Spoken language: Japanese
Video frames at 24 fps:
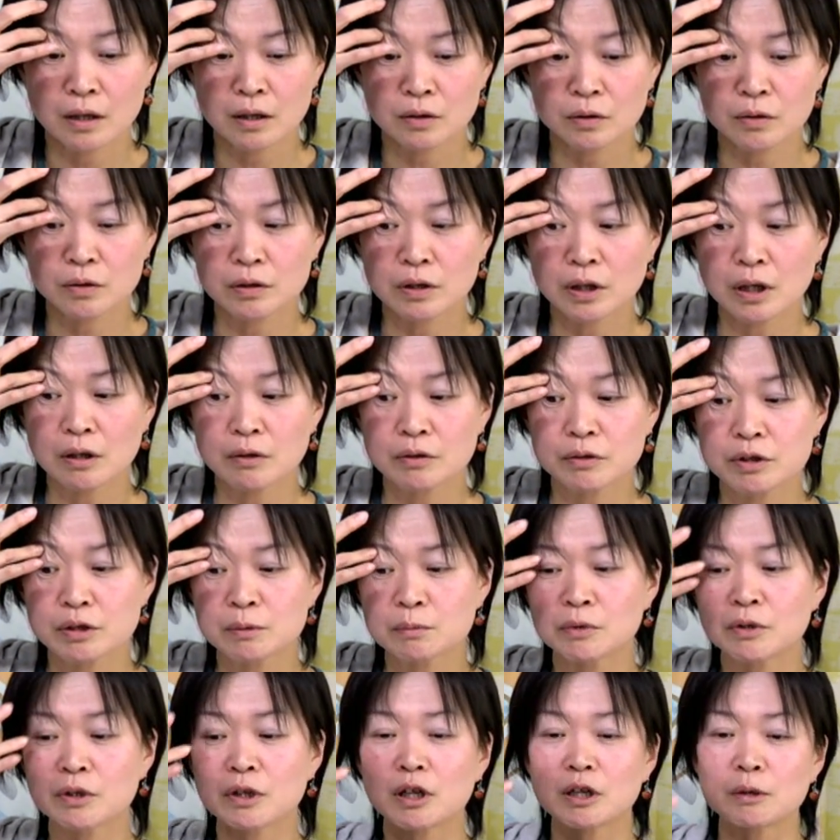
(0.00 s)
そうだからうち
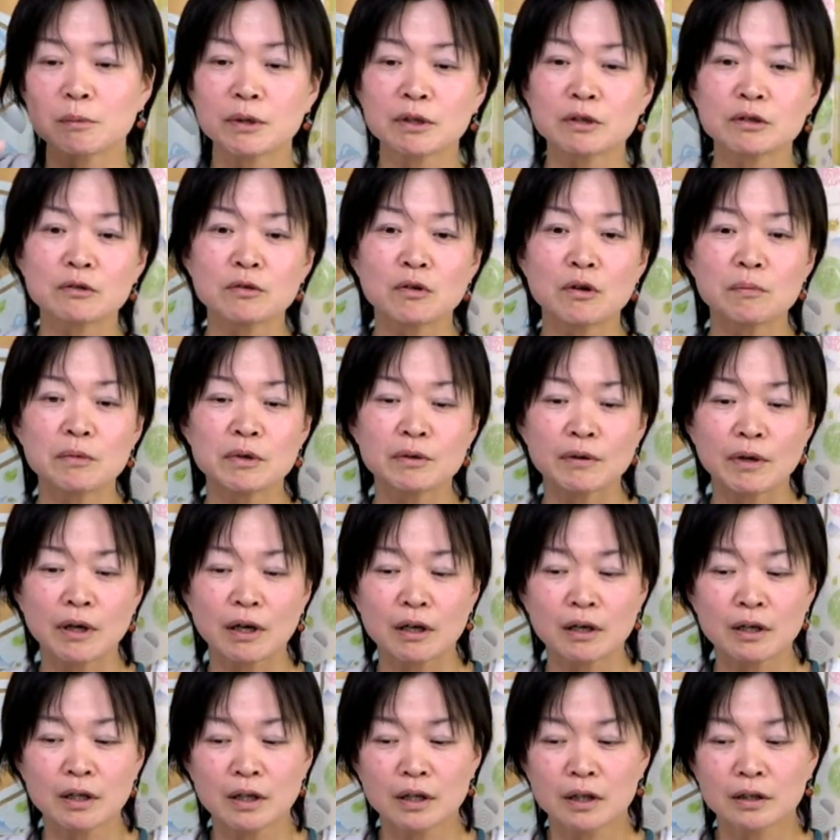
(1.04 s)
もなるべくゴミ
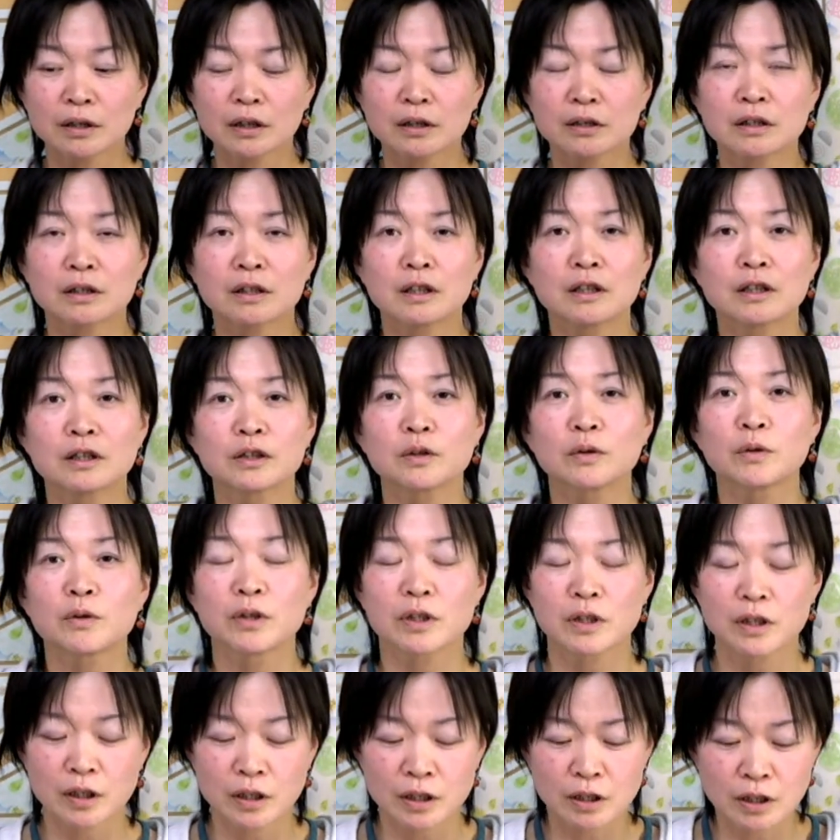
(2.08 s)
は出さないよう
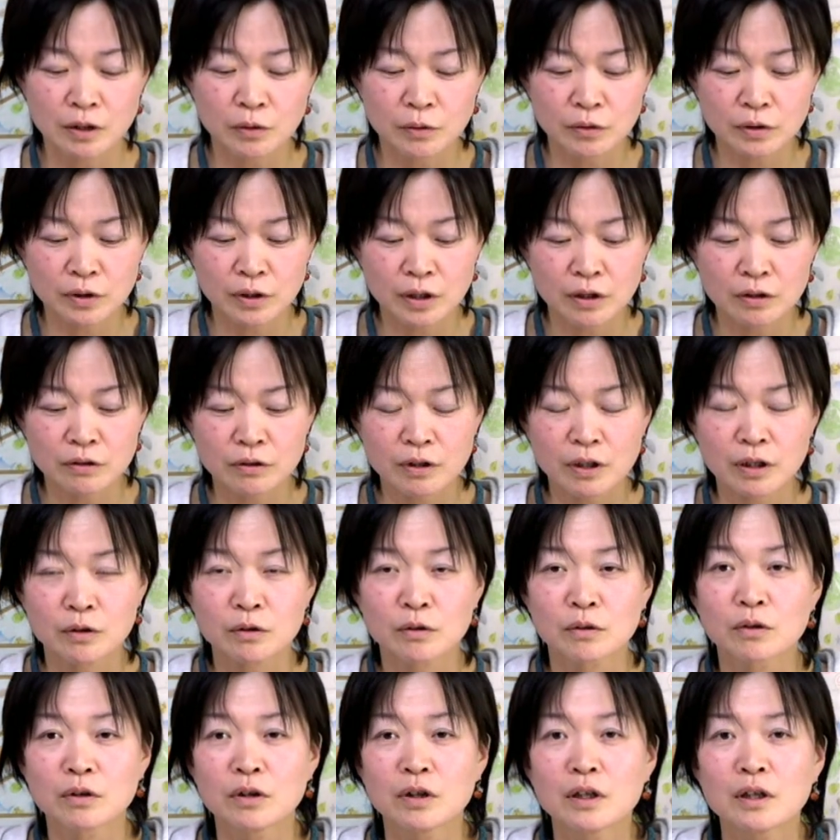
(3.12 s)
にって気をつけるけ
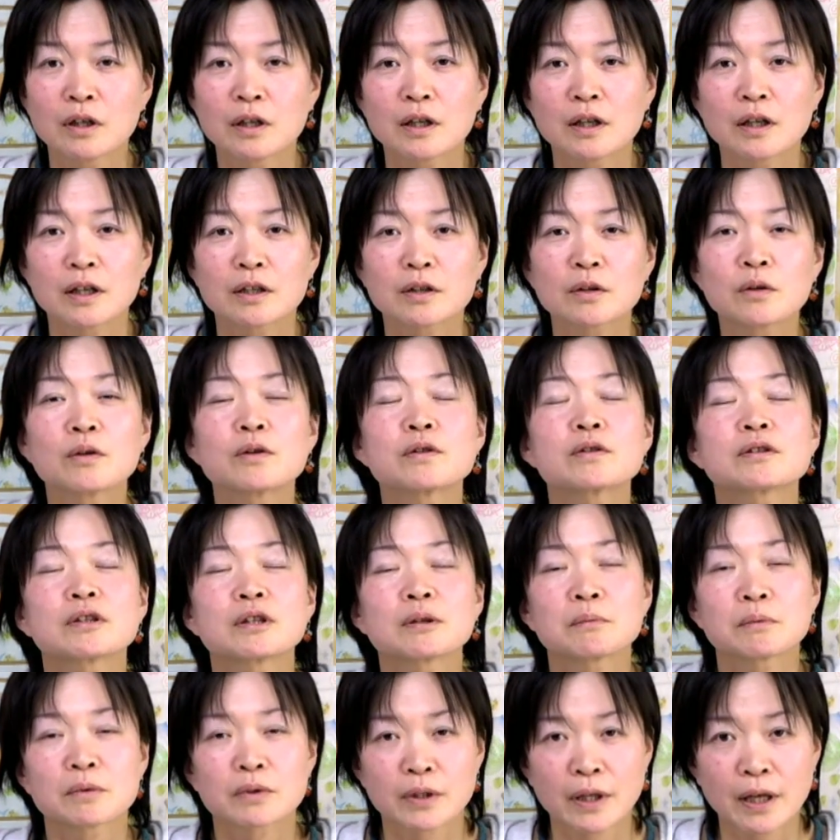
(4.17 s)
どどうし
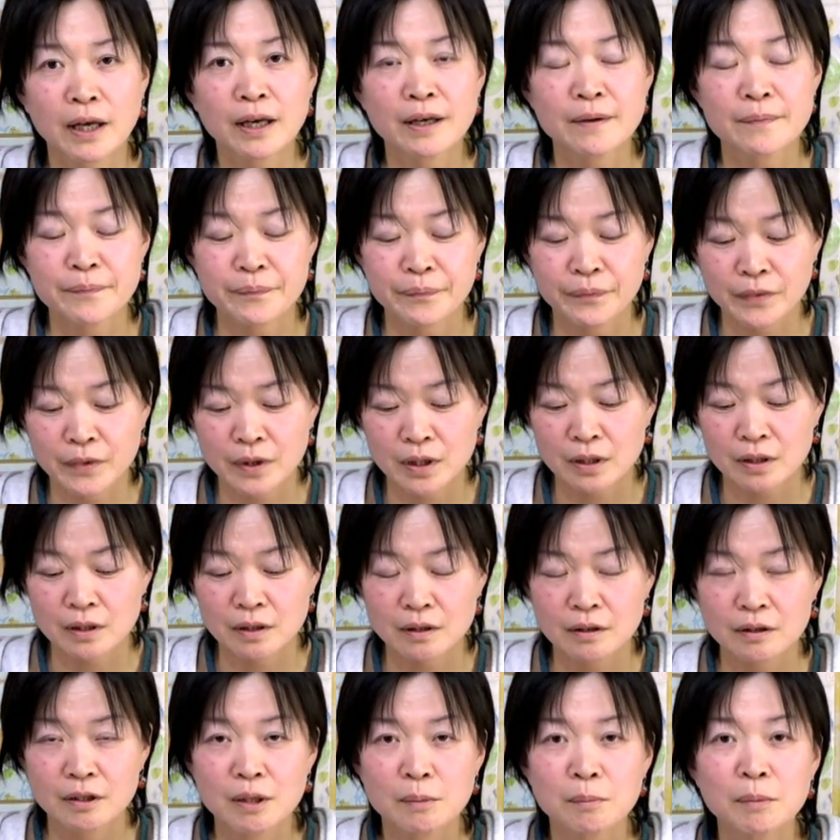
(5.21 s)
てもね
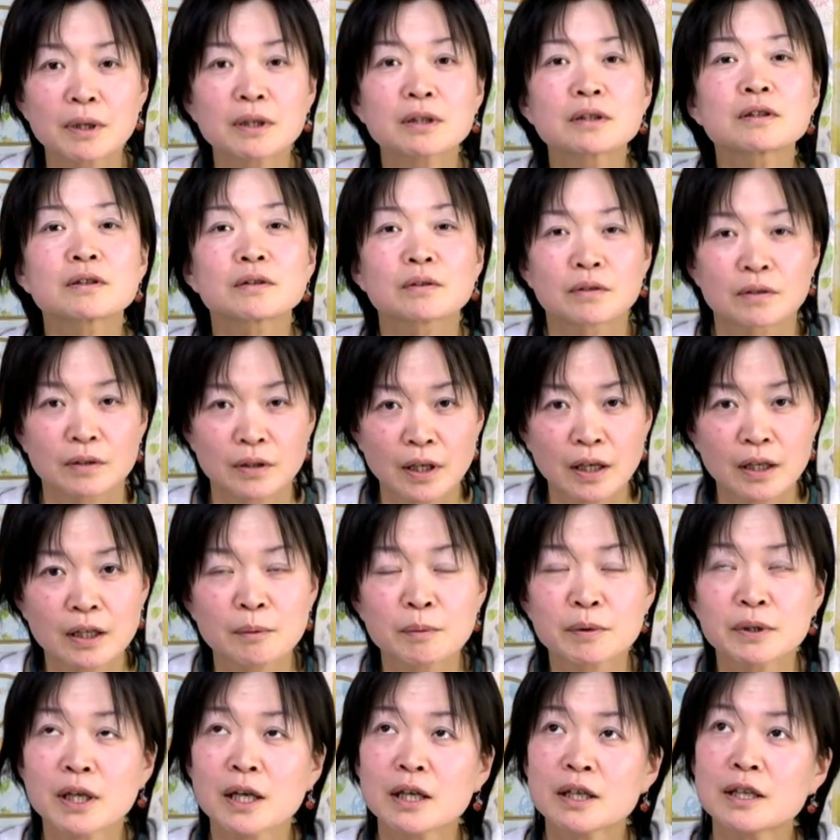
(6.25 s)
出ますよねで
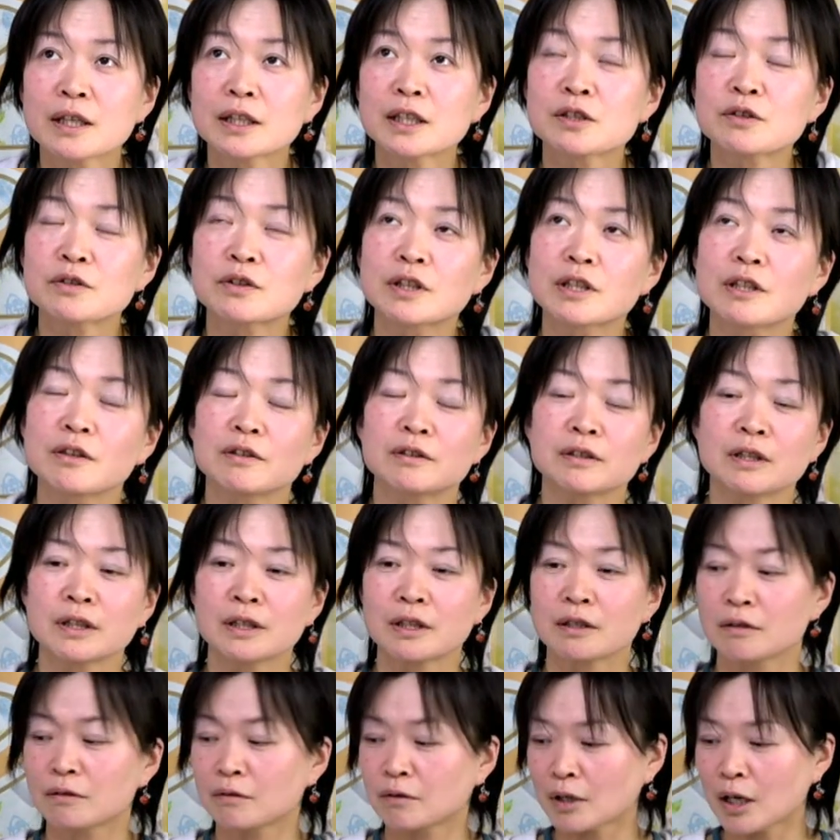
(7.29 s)
も最近私ちょっと気をつけ
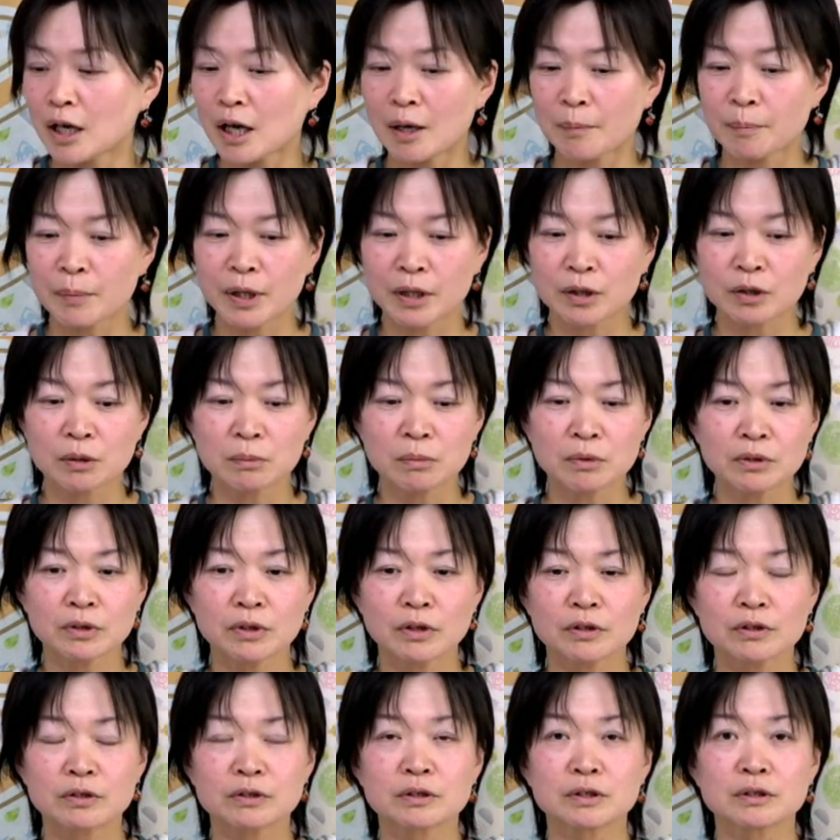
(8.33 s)
てるのが
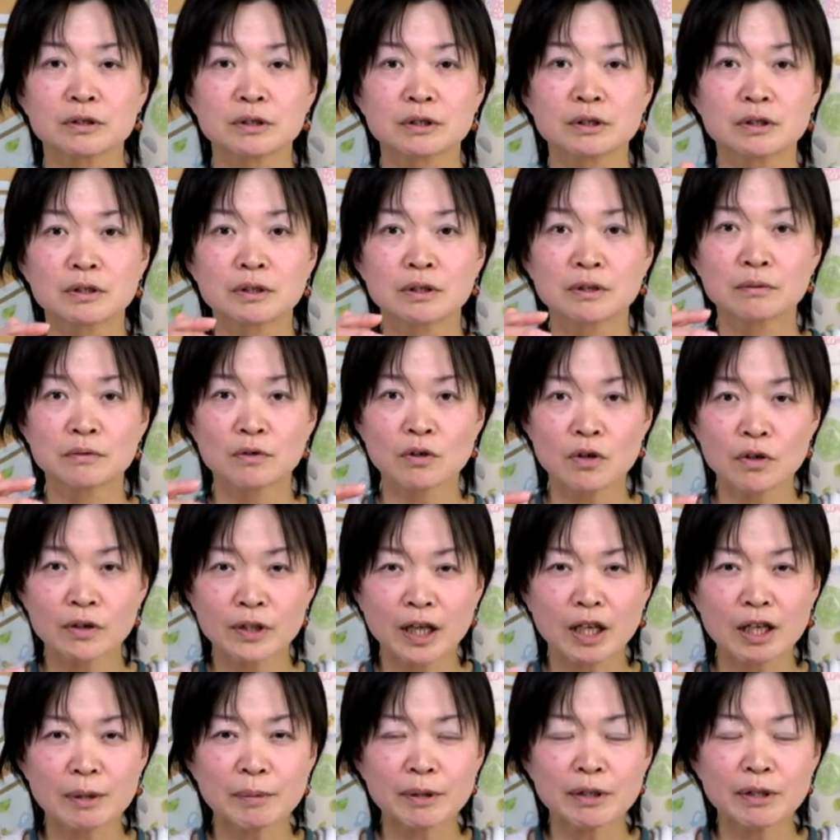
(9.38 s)
ペットボトルを
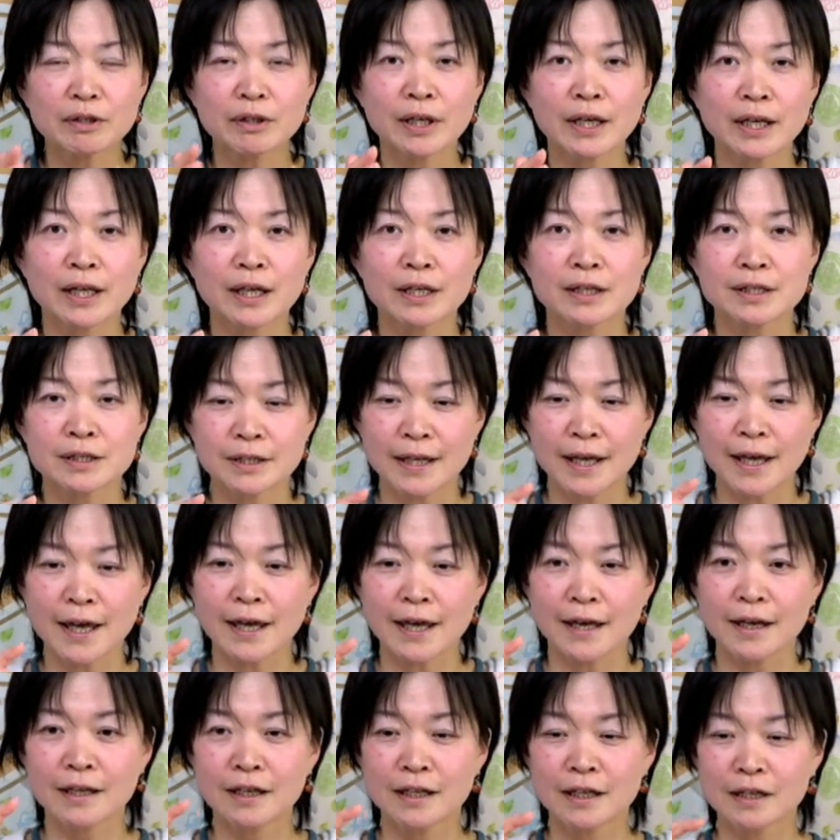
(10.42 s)
なるべく減らし
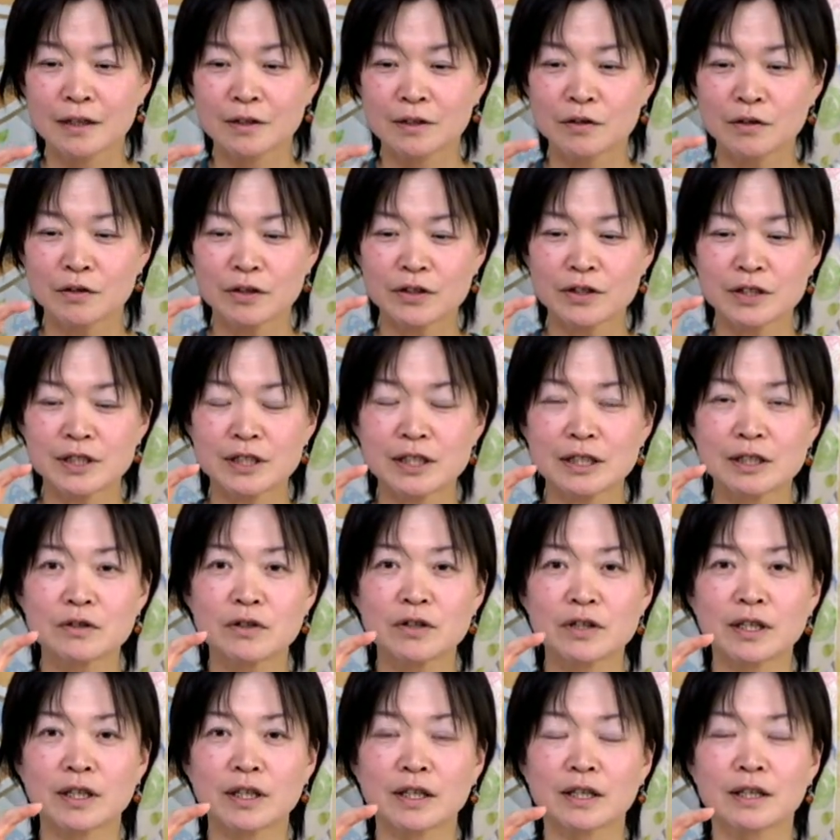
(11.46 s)
てこういうちっ
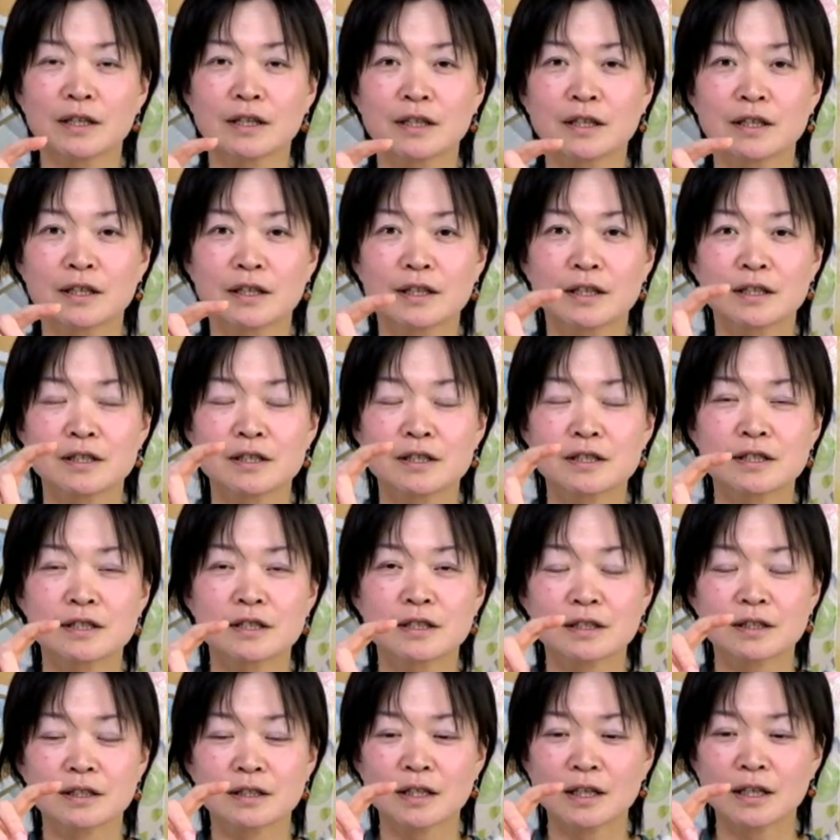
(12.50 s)
こい
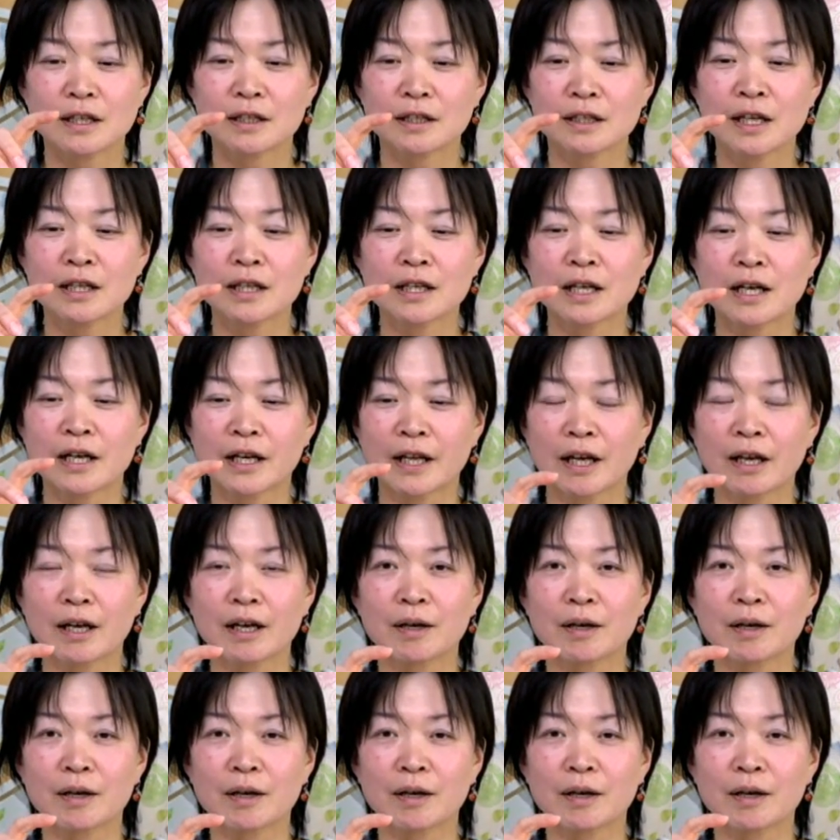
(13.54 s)
何あれ